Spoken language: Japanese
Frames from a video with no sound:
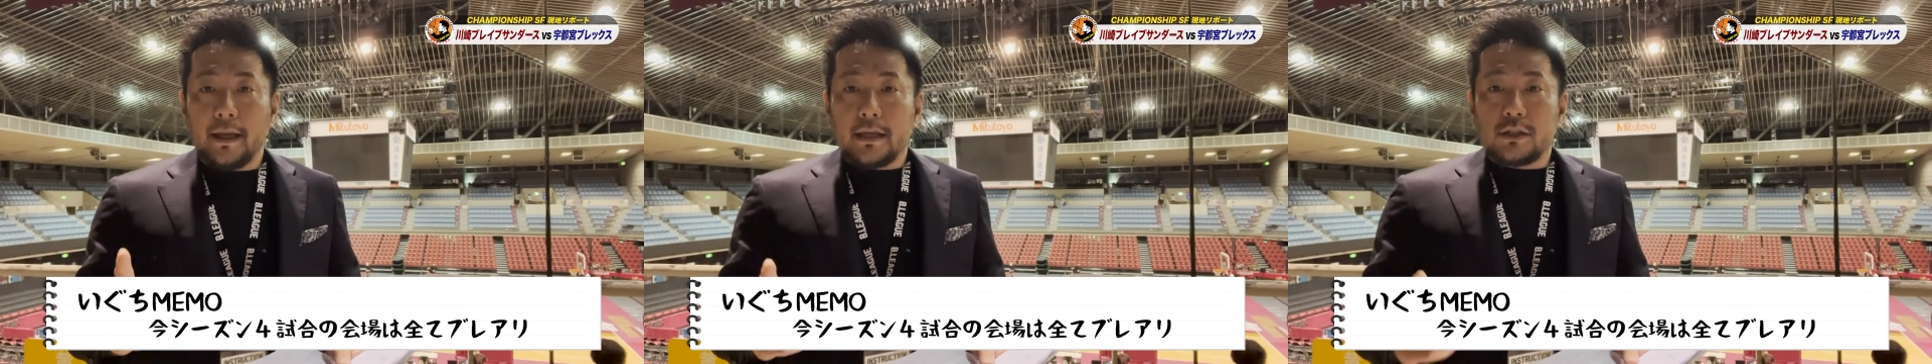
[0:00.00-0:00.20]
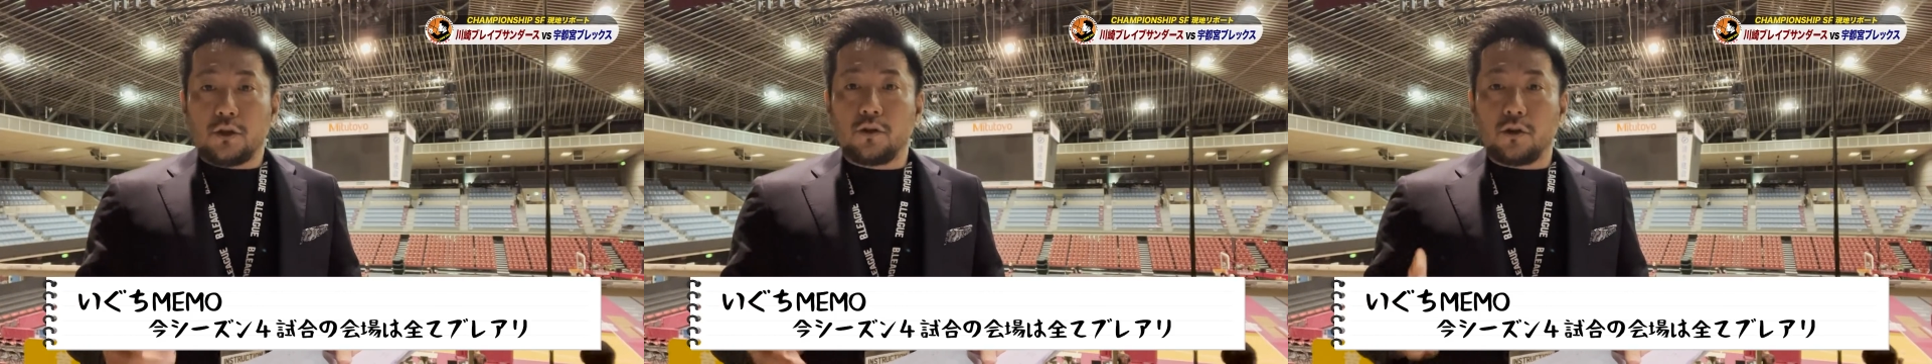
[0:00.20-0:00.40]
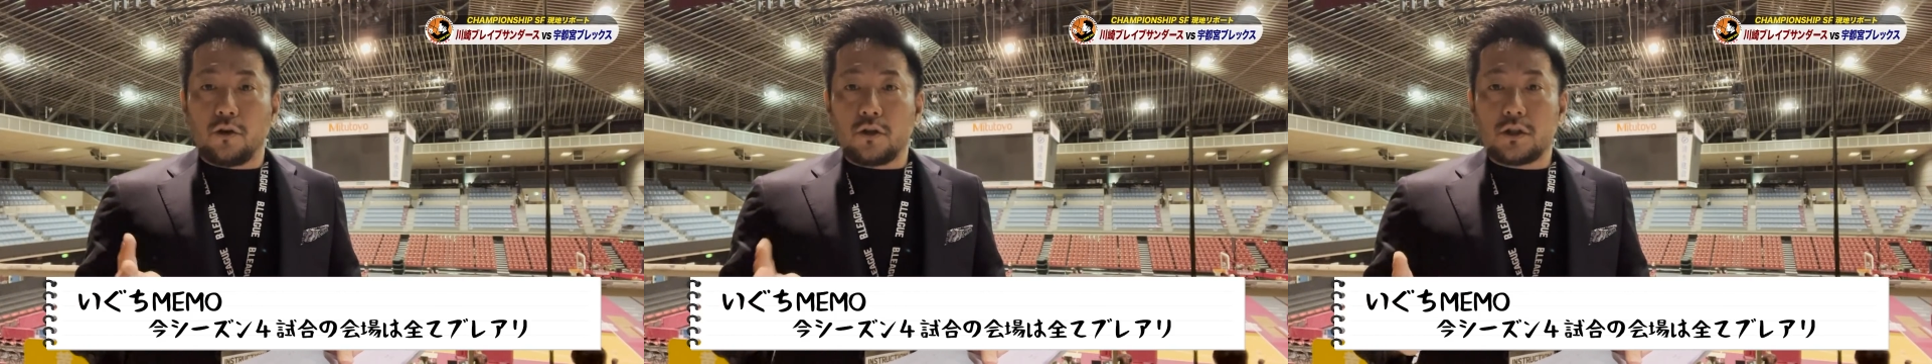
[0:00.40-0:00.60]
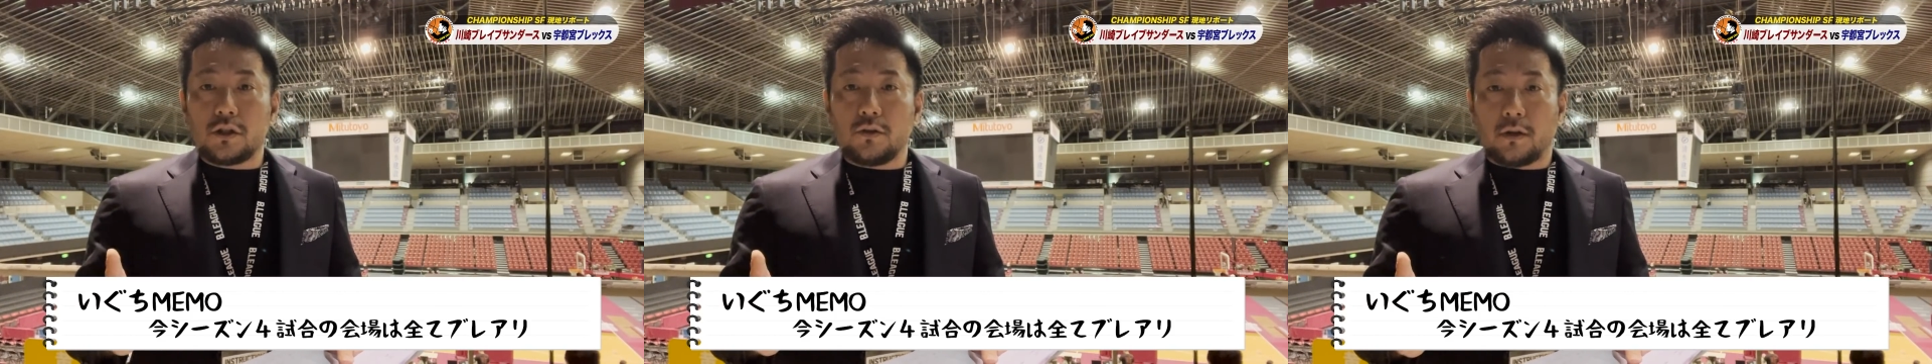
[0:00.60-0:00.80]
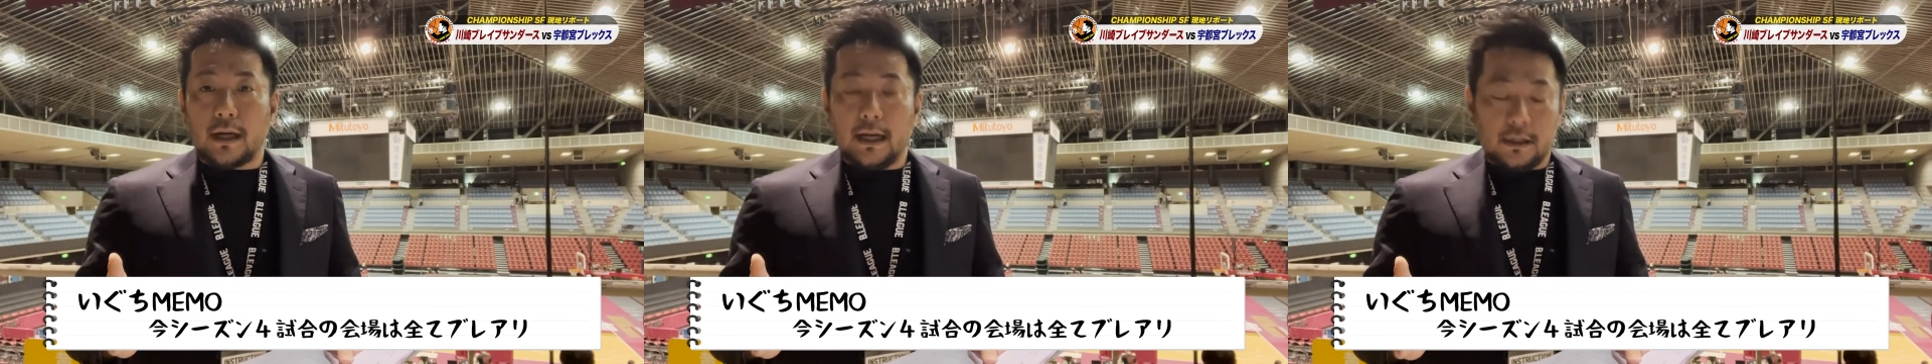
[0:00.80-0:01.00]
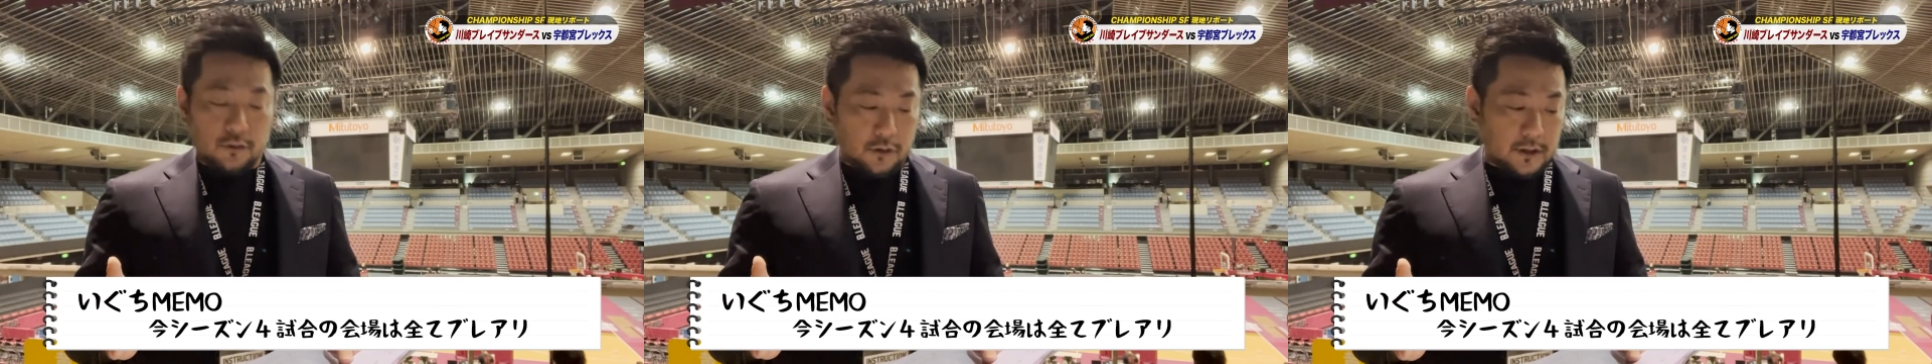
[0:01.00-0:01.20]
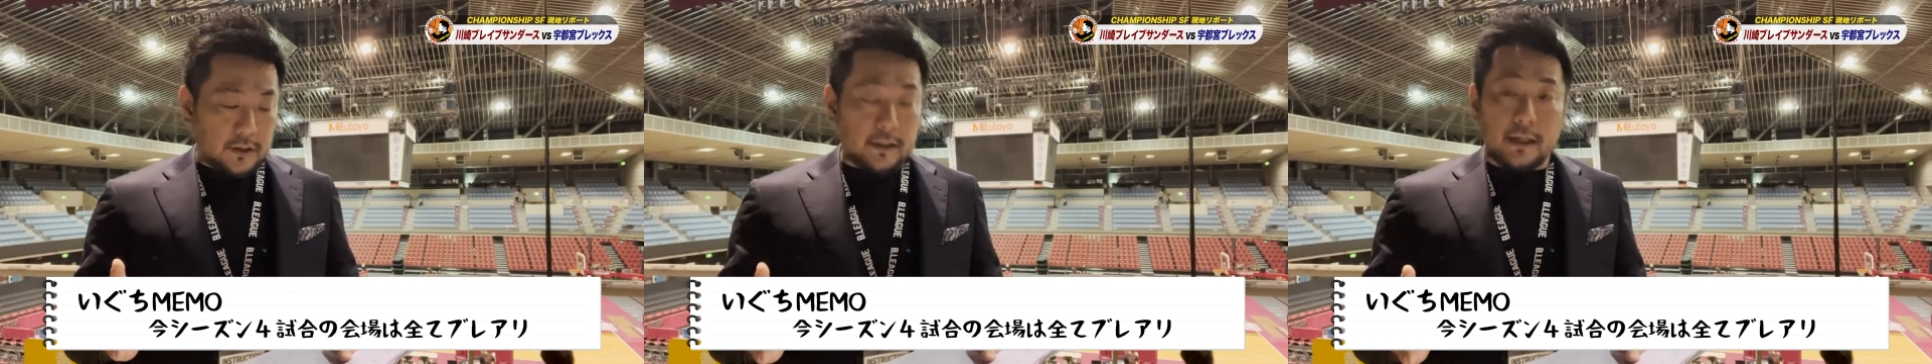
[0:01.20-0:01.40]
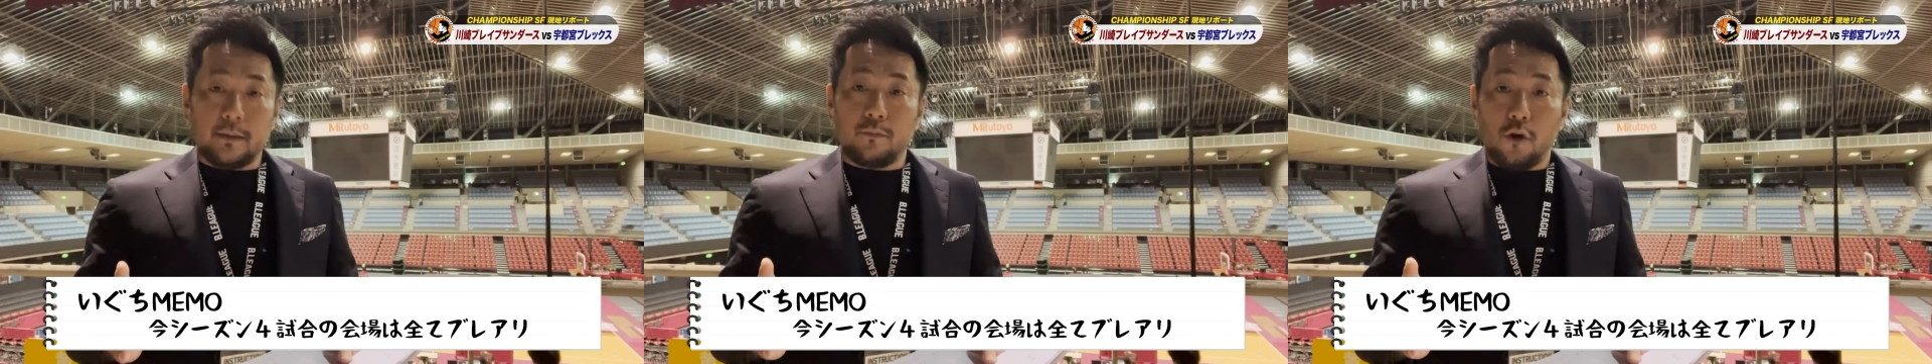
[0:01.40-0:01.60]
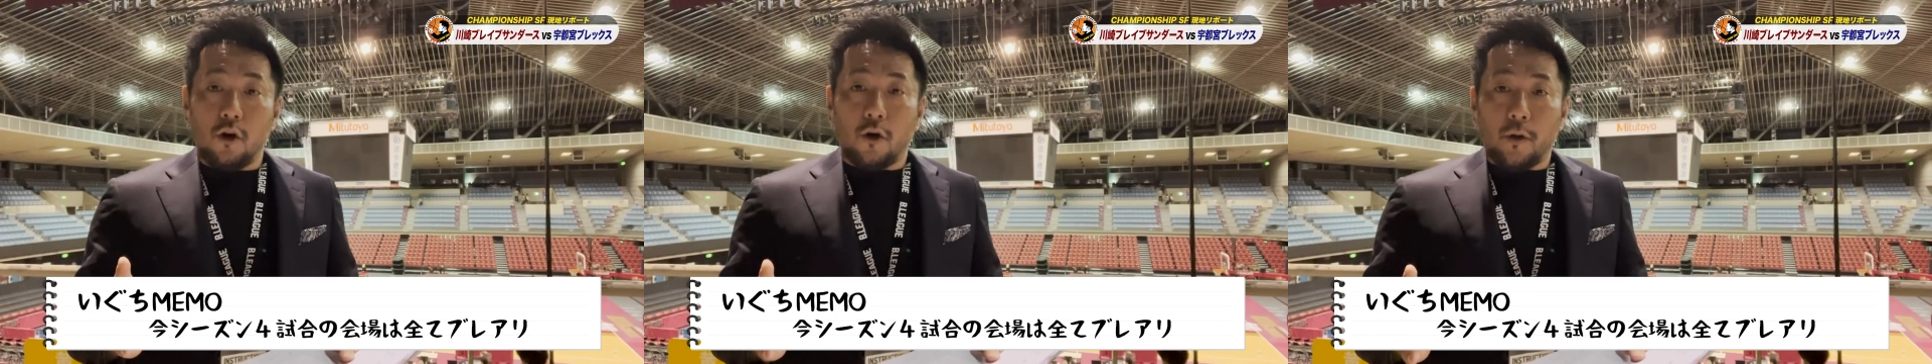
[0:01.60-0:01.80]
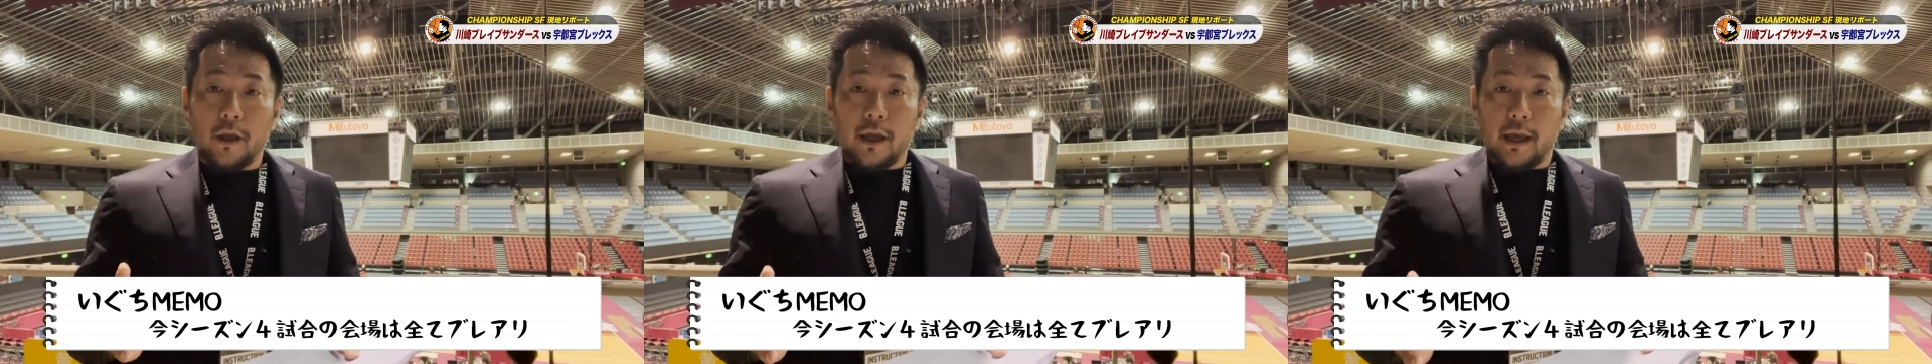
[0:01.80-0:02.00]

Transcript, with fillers: そのよっつのカードいずれも、